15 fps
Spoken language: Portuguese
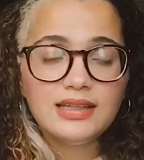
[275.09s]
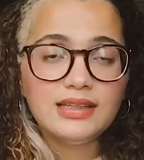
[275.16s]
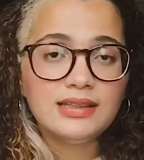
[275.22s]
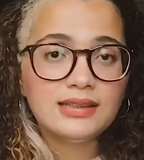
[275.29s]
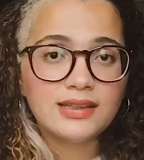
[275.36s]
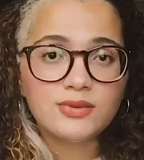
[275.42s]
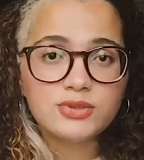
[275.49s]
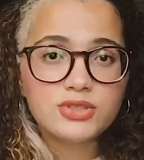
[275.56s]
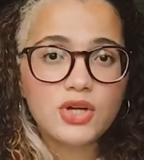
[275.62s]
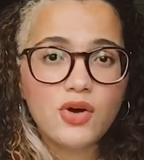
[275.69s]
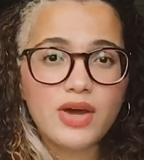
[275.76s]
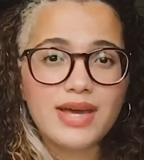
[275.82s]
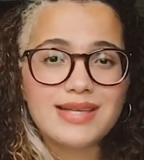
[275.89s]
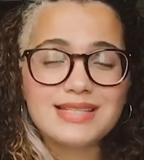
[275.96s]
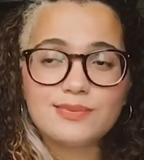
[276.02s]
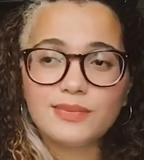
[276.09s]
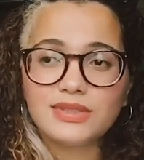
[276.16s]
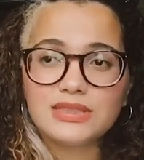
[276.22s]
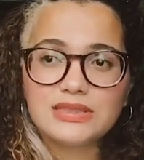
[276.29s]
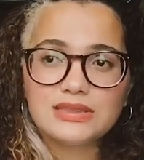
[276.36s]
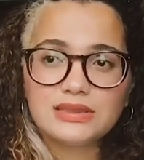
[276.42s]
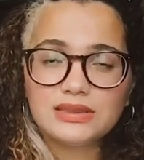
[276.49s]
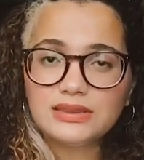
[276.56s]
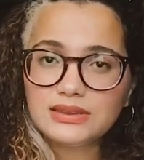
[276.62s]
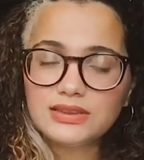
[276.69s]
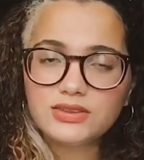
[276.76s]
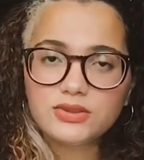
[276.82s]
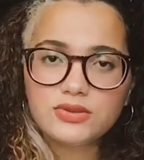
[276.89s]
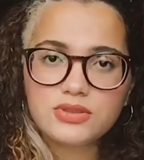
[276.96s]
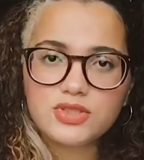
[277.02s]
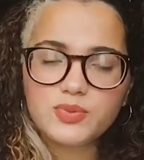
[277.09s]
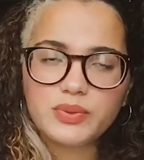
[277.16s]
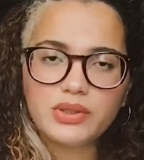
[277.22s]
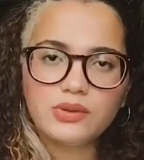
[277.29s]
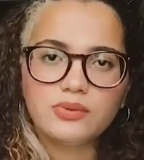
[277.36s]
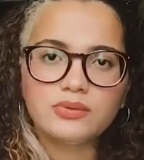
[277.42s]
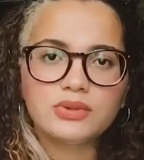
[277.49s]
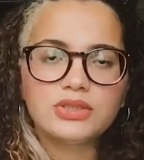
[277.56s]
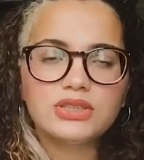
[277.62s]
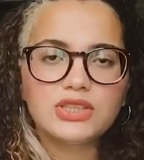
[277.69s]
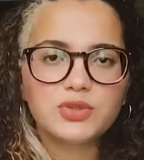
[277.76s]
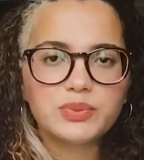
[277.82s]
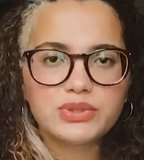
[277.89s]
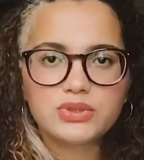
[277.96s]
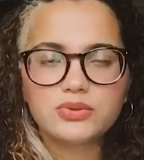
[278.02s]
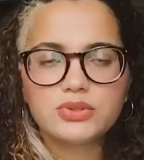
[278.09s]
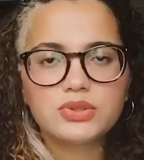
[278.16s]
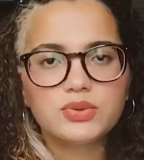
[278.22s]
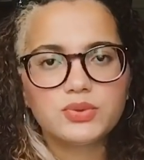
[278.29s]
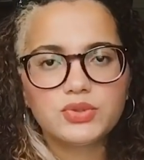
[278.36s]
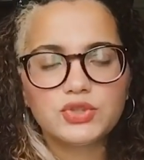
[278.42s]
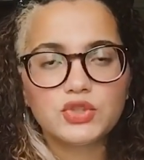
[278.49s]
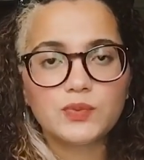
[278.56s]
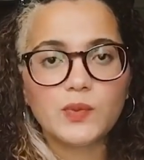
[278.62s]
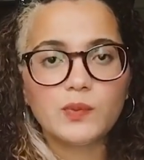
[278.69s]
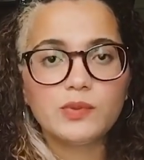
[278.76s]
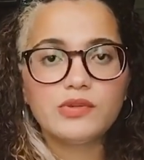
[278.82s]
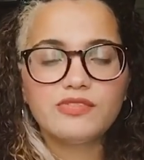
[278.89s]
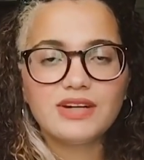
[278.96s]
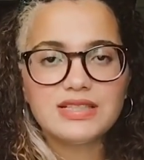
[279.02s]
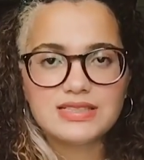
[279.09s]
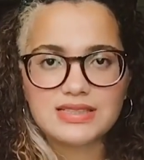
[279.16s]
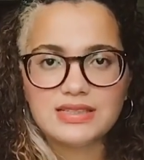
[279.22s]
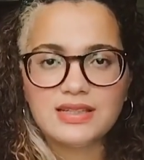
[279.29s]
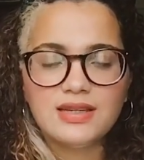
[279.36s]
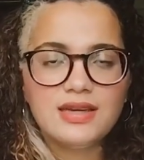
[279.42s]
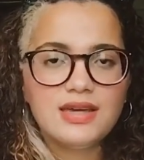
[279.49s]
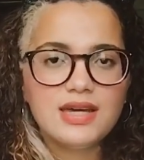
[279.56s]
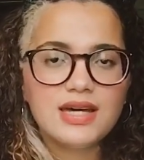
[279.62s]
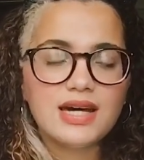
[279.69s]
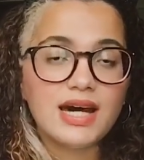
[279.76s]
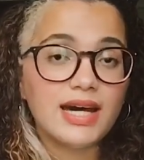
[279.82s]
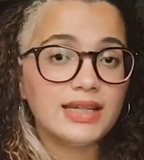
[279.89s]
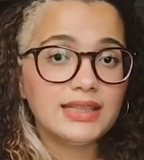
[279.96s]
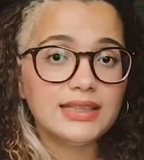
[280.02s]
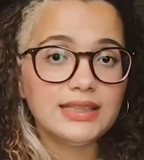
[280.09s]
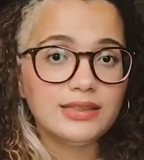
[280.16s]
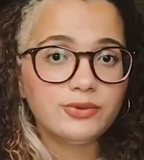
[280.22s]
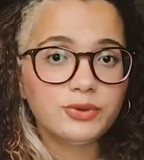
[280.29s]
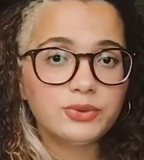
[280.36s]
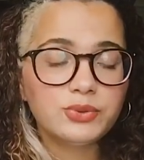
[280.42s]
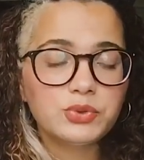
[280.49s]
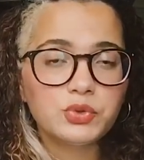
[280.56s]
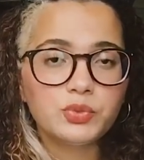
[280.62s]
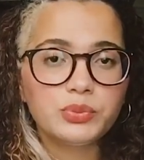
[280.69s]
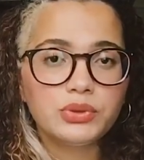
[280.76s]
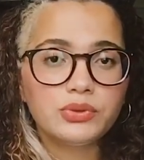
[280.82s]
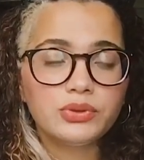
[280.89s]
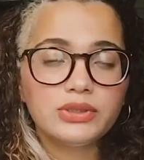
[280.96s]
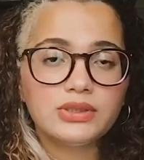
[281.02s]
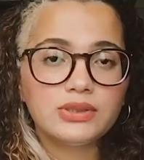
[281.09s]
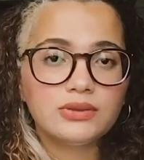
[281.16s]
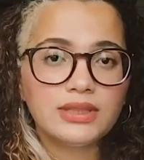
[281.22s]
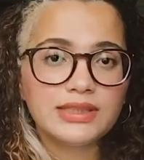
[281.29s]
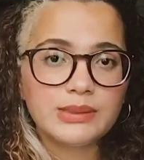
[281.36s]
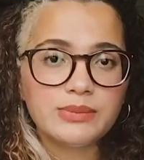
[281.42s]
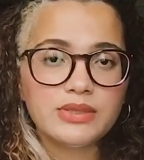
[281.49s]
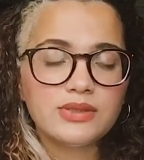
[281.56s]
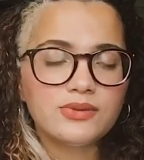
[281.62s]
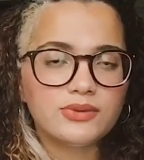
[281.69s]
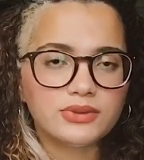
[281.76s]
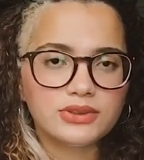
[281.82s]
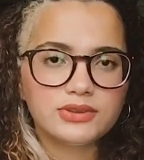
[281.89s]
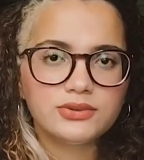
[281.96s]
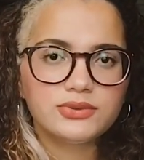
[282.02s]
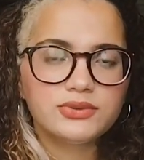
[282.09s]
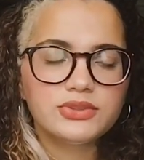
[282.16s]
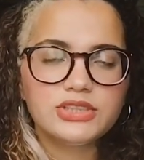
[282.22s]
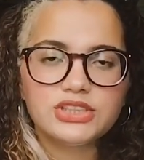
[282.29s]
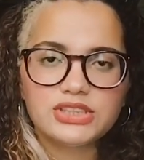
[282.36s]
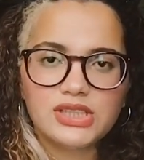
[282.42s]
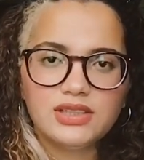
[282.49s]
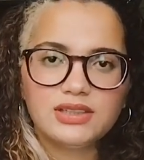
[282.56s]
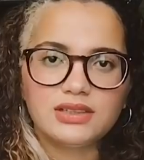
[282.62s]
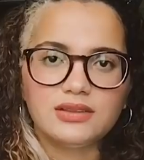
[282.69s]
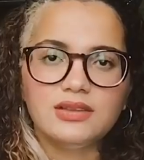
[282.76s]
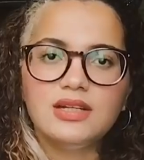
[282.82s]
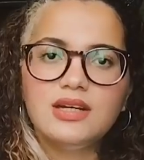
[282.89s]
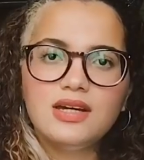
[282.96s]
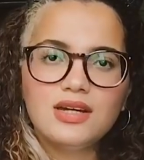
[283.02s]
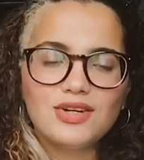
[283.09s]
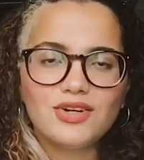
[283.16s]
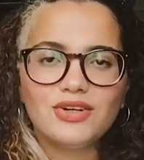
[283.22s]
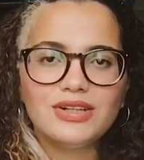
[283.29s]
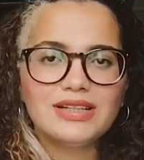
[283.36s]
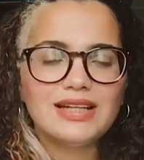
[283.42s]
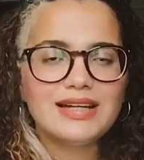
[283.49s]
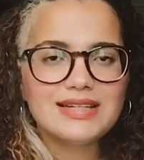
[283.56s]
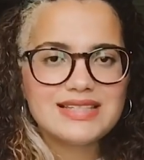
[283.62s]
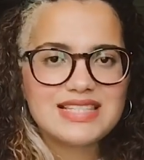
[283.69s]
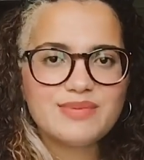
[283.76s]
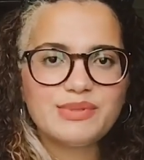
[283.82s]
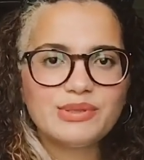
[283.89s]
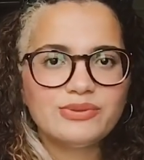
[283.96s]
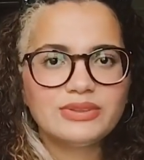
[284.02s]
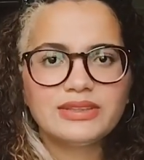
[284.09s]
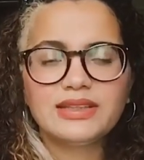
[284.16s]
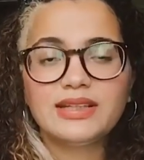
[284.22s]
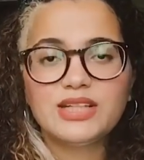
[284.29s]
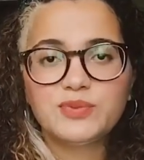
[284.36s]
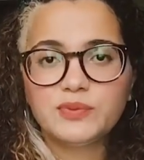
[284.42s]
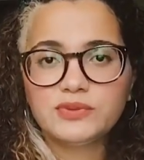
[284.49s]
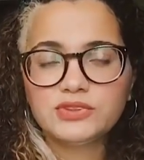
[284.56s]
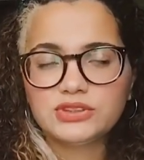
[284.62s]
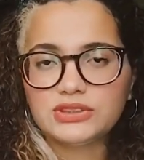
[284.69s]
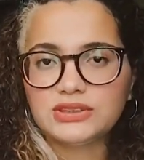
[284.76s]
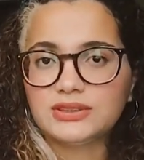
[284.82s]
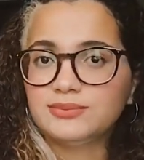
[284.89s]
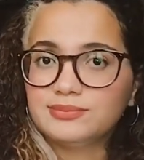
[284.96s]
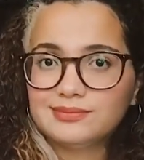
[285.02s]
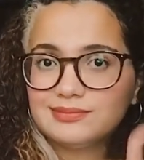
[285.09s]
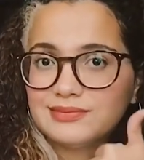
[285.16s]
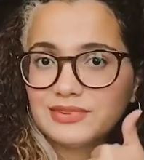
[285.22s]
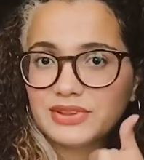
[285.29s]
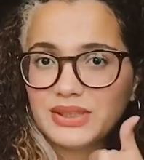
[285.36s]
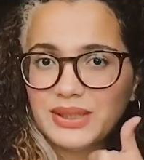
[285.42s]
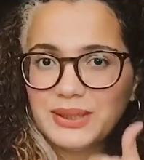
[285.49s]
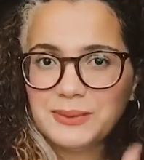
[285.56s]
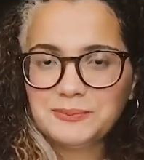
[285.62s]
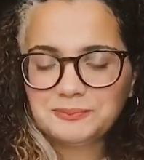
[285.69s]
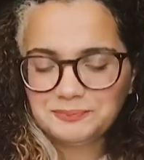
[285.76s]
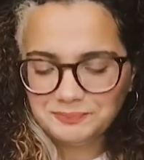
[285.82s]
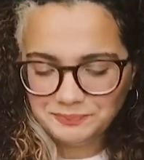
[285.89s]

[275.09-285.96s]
E não só essa, mas tantas outras perguntas que as pessoas costumam me fazer aqui no YouTube ou então lá na minha conta do Instagram. Corre lá que essa pergunta está respondida, ok?